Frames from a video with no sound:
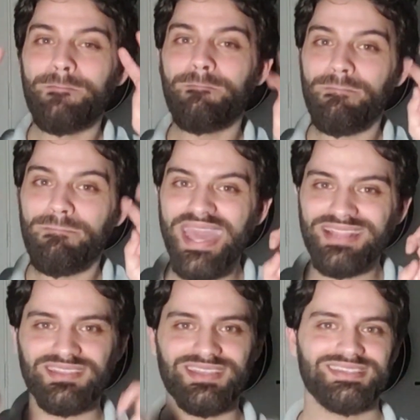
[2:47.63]

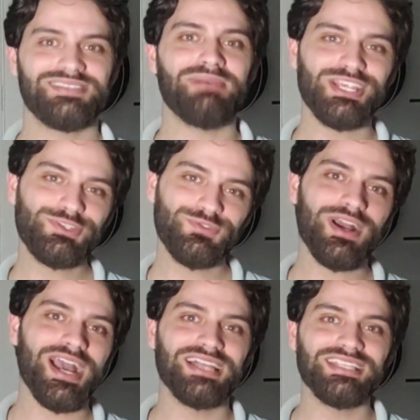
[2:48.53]
metas e mais
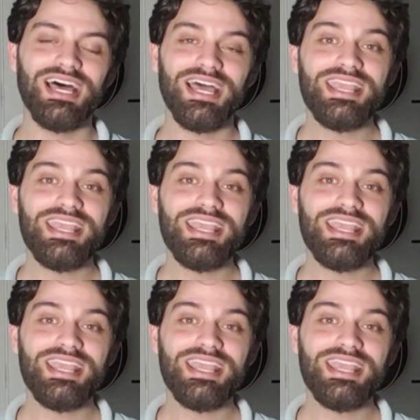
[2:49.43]
focada